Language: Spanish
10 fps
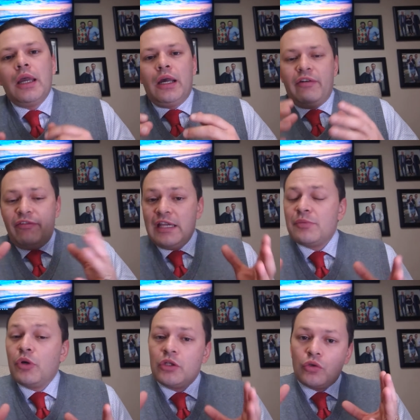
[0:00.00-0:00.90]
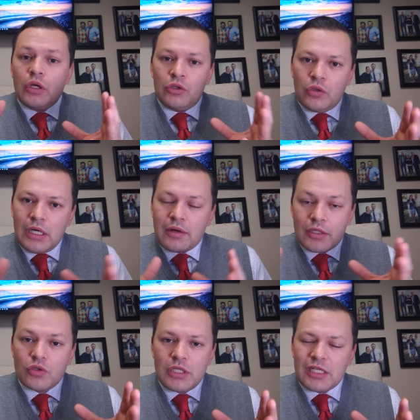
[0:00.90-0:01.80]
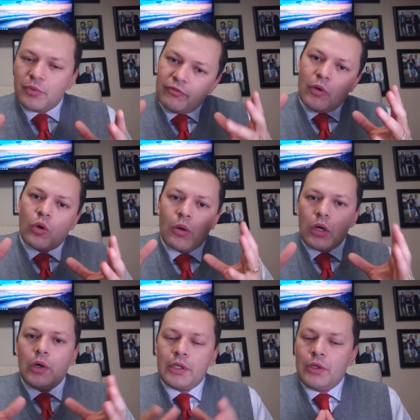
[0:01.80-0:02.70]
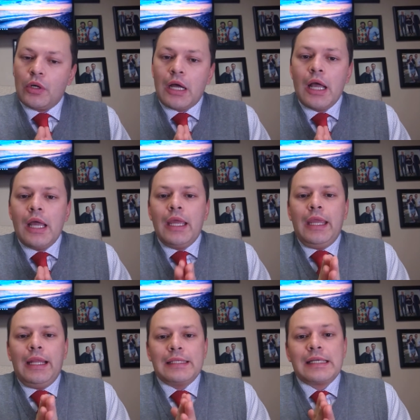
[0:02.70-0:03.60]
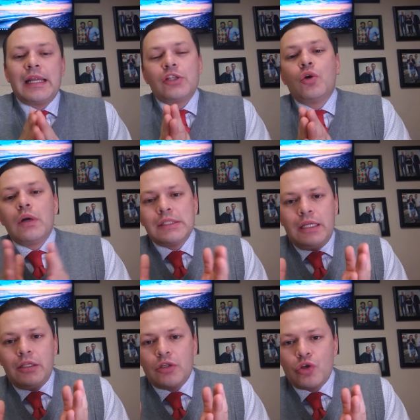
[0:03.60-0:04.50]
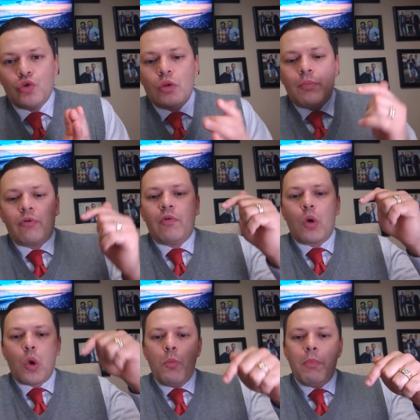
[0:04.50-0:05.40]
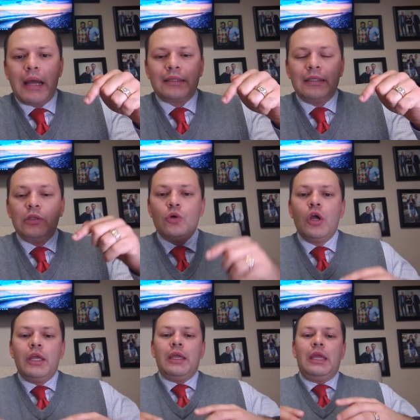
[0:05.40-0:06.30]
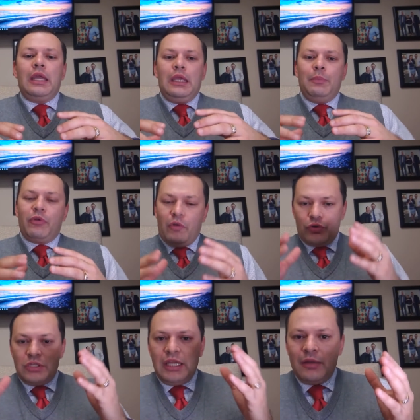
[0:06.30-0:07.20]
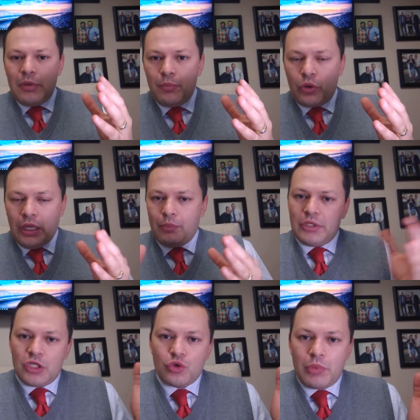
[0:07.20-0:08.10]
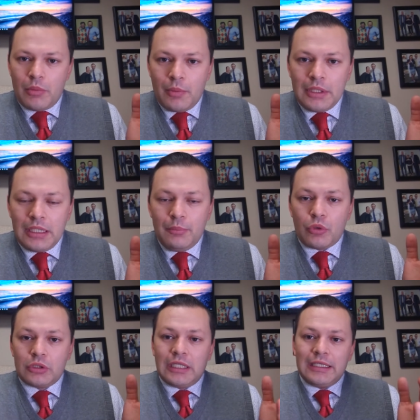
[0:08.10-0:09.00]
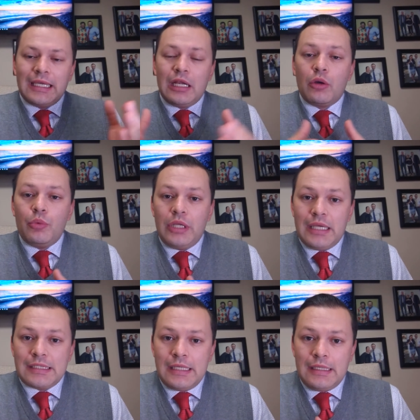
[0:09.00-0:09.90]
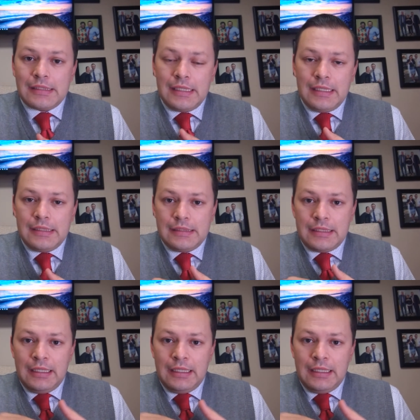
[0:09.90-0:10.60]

a Facebook, en, en, todas las redes sociales, por favor, abogado Quiroga, eh, les agradezco bastante a su ayuda, por favor, compártanlo eh, y por favor síganme porque pues es supremamente importante que la comunidad se,